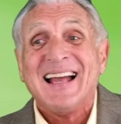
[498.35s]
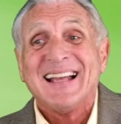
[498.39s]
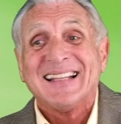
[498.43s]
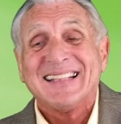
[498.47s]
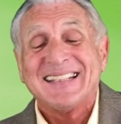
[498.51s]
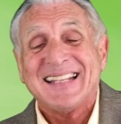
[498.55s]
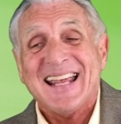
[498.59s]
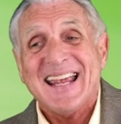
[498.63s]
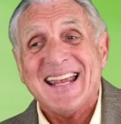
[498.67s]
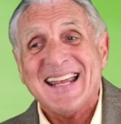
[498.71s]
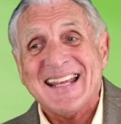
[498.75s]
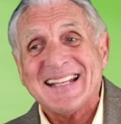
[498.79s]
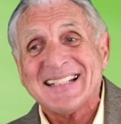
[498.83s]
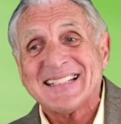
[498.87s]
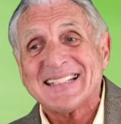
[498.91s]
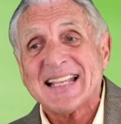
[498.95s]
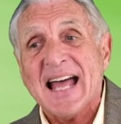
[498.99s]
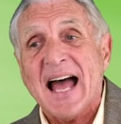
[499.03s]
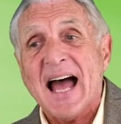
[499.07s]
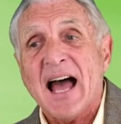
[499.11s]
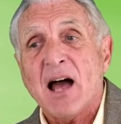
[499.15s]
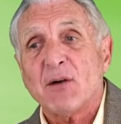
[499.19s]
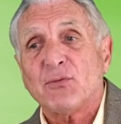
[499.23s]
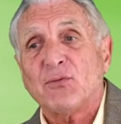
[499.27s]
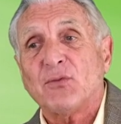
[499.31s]

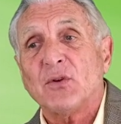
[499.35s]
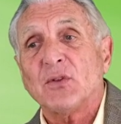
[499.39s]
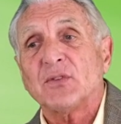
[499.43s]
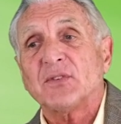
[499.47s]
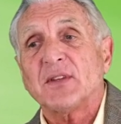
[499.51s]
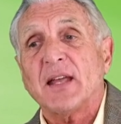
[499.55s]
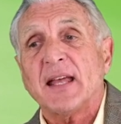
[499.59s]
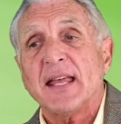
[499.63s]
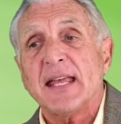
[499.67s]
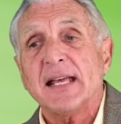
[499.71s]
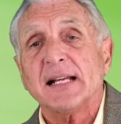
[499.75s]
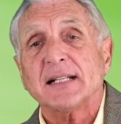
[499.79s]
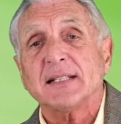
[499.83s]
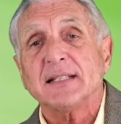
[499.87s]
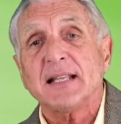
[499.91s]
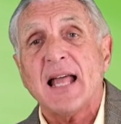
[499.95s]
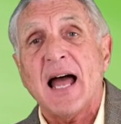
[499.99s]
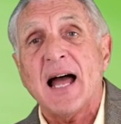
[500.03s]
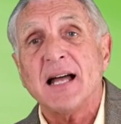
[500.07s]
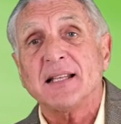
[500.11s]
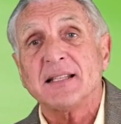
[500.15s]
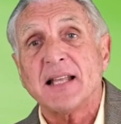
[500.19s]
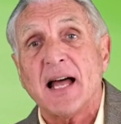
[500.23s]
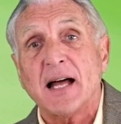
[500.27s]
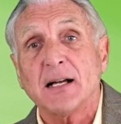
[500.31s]
TSH von der
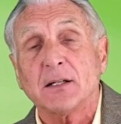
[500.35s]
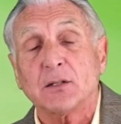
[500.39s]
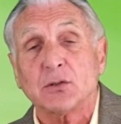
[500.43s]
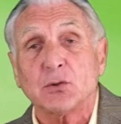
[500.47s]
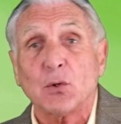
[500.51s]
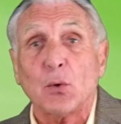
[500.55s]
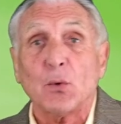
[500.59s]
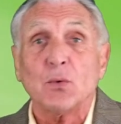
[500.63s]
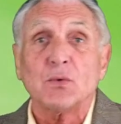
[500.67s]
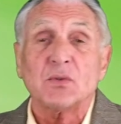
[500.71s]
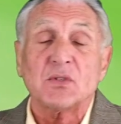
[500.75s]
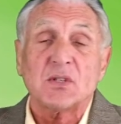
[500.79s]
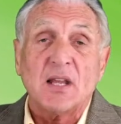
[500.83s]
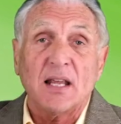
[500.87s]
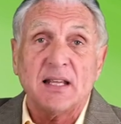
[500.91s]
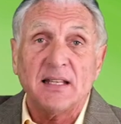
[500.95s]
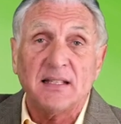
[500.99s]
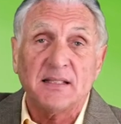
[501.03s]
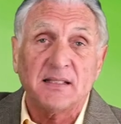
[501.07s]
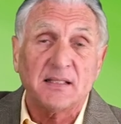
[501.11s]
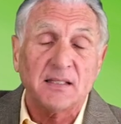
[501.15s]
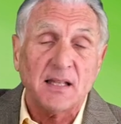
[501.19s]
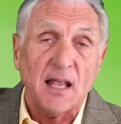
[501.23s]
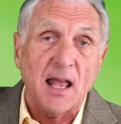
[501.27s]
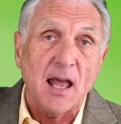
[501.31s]
Hirnanhangdrüse
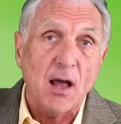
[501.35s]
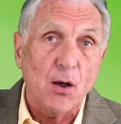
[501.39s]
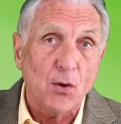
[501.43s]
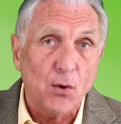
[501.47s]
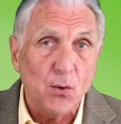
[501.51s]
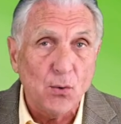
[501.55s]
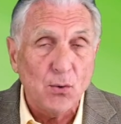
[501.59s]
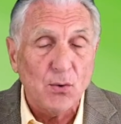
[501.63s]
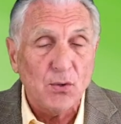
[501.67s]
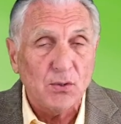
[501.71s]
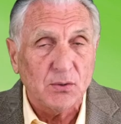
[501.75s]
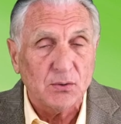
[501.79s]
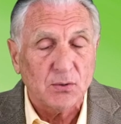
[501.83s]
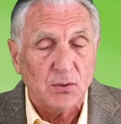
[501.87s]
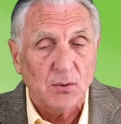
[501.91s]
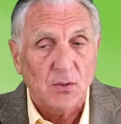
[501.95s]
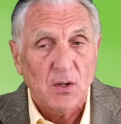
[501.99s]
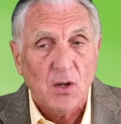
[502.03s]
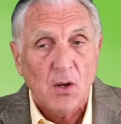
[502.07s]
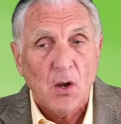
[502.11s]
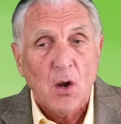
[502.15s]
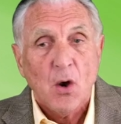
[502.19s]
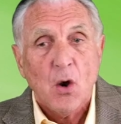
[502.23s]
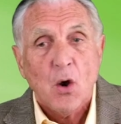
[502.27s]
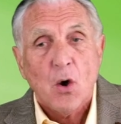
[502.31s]
ist erhöht
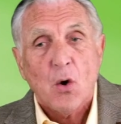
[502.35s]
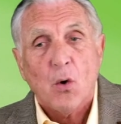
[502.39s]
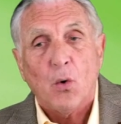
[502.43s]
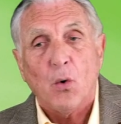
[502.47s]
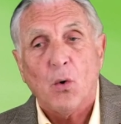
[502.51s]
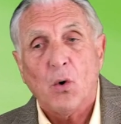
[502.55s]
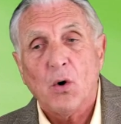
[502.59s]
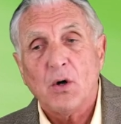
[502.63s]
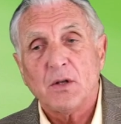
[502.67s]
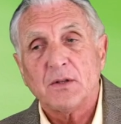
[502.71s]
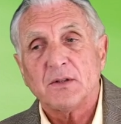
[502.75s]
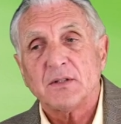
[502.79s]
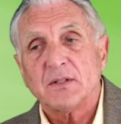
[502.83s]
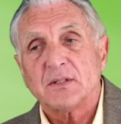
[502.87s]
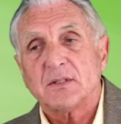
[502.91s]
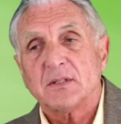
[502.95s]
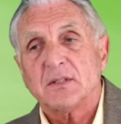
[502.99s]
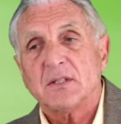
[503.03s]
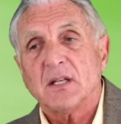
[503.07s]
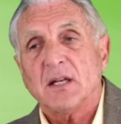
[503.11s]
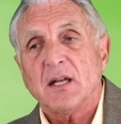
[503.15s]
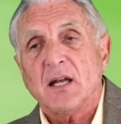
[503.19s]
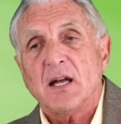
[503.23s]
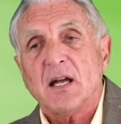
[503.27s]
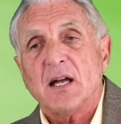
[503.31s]
und
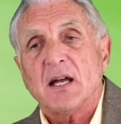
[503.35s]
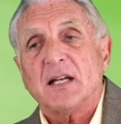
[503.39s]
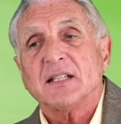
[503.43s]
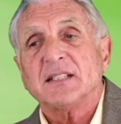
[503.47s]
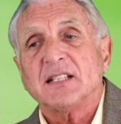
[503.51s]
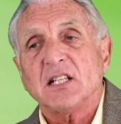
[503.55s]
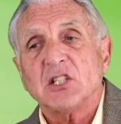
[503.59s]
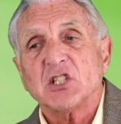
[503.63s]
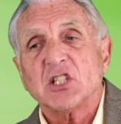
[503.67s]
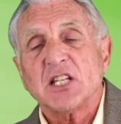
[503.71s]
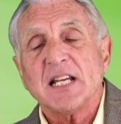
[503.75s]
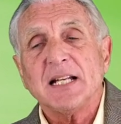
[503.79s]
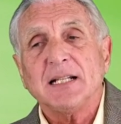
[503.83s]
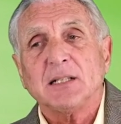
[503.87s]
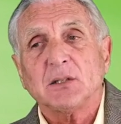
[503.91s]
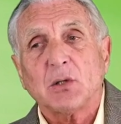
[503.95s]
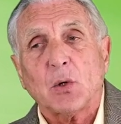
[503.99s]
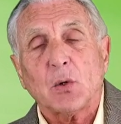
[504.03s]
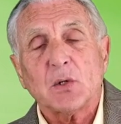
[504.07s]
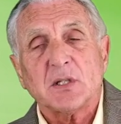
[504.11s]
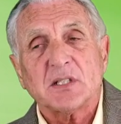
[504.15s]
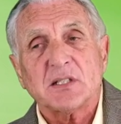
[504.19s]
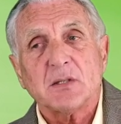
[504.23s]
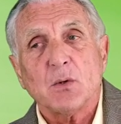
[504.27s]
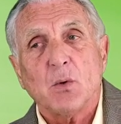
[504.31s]
äh, die
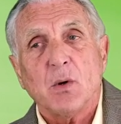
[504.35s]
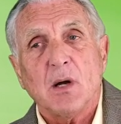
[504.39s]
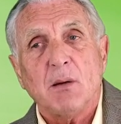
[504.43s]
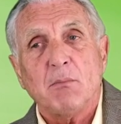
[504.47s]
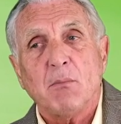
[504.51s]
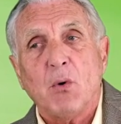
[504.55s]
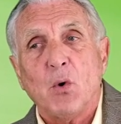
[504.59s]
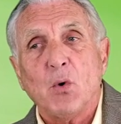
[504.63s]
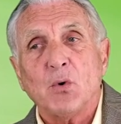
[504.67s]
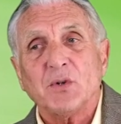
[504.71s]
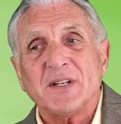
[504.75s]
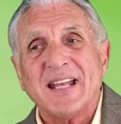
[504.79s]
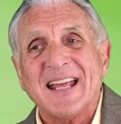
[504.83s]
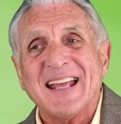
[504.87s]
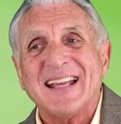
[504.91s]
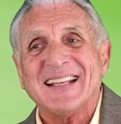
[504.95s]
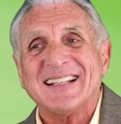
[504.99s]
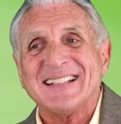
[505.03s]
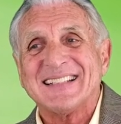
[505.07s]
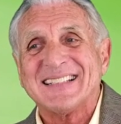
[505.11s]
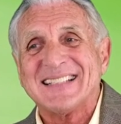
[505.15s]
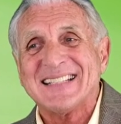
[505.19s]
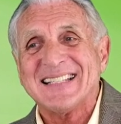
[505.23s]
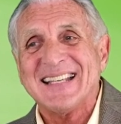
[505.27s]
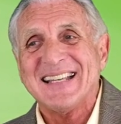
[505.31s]
Schilddrüsenhormone
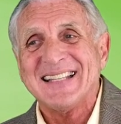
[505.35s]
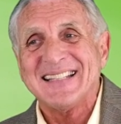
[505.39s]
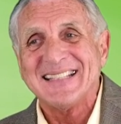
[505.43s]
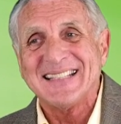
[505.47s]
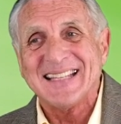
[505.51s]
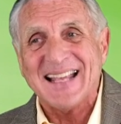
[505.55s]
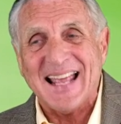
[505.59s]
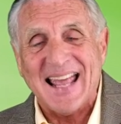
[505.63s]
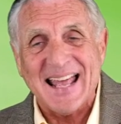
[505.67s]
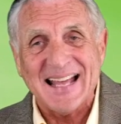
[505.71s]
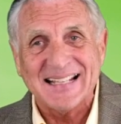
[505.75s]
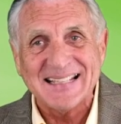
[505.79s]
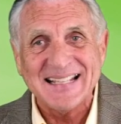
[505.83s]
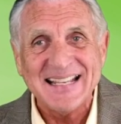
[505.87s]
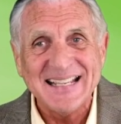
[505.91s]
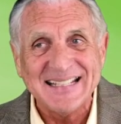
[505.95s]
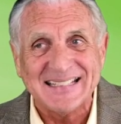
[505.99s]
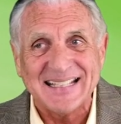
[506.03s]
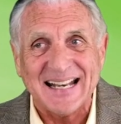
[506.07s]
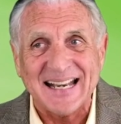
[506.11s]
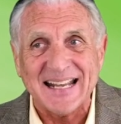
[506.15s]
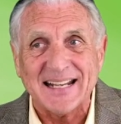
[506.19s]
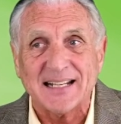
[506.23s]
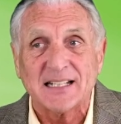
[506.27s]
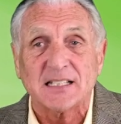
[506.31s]
sind
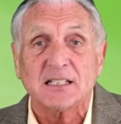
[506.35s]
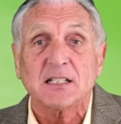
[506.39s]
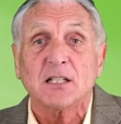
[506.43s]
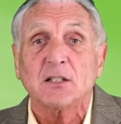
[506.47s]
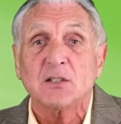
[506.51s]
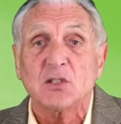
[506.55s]
erniedrigt.